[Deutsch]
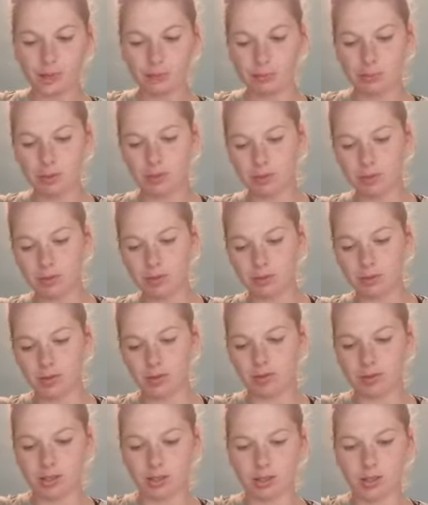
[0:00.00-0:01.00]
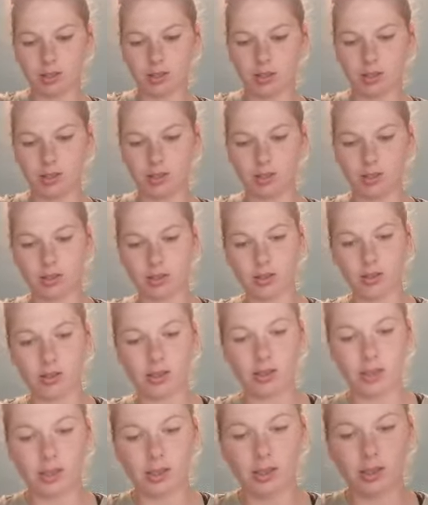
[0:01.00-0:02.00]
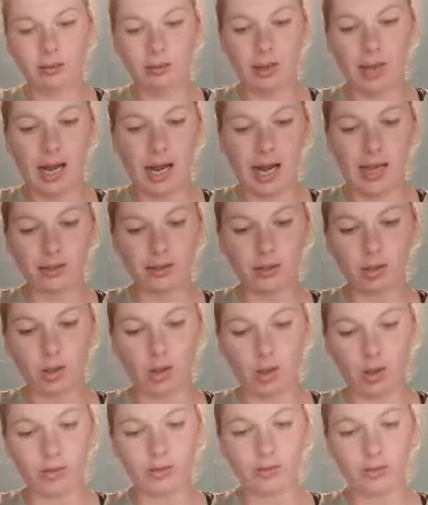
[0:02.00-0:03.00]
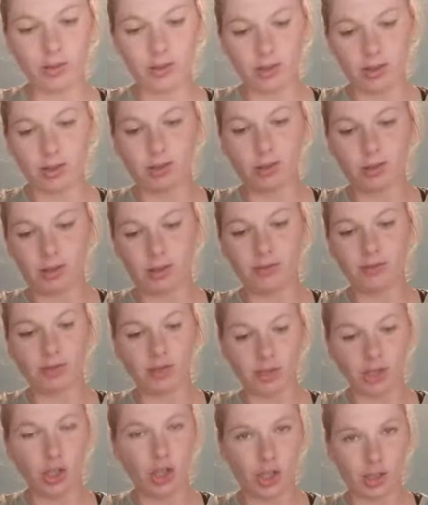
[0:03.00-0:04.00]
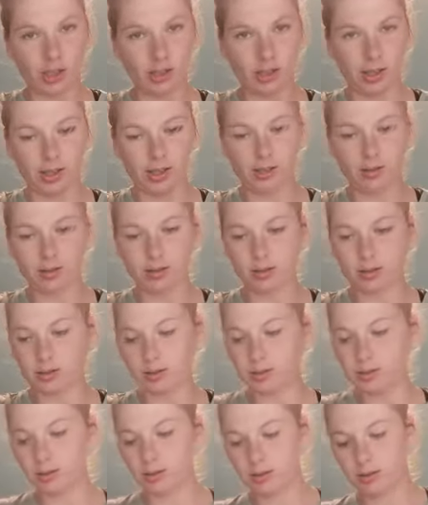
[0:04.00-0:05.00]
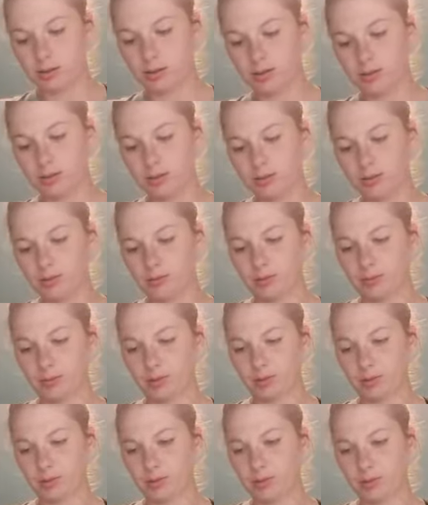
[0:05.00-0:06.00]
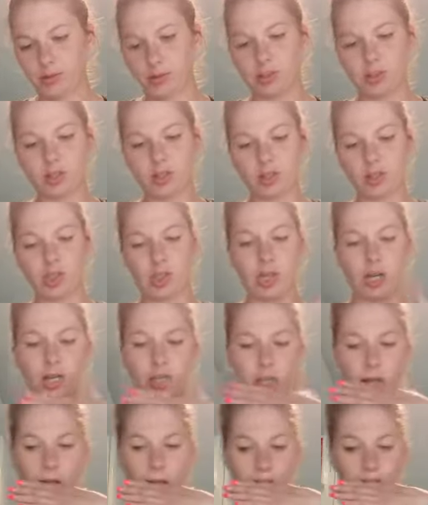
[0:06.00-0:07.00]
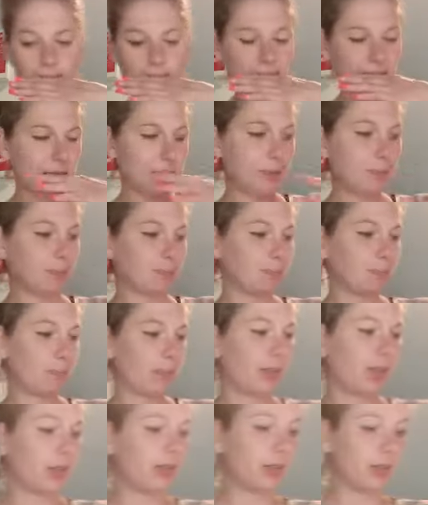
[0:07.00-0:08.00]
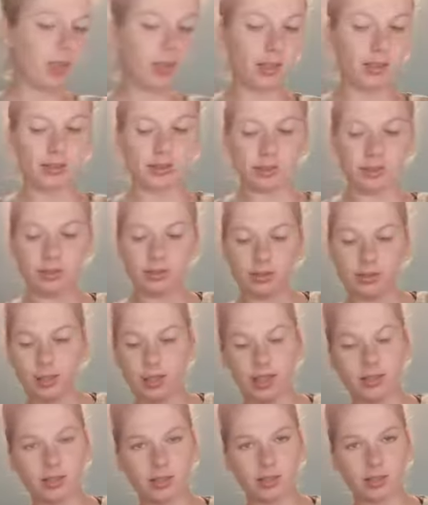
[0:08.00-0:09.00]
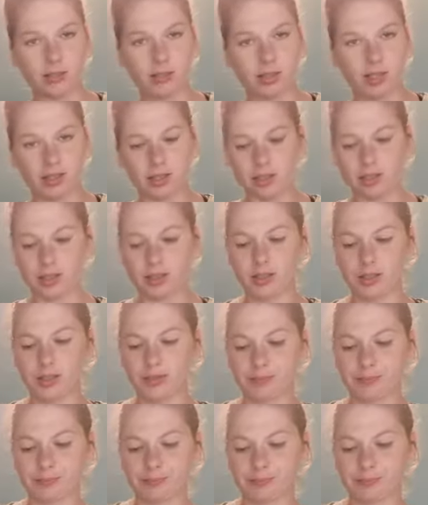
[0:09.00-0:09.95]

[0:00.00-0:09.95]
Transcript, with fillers: Beziehungsweise wenn ihr sie ähm, hart kauft, also die sind dann wirklich steinhart, die äußere Schale, dann lasst es ein paar Tage liegen,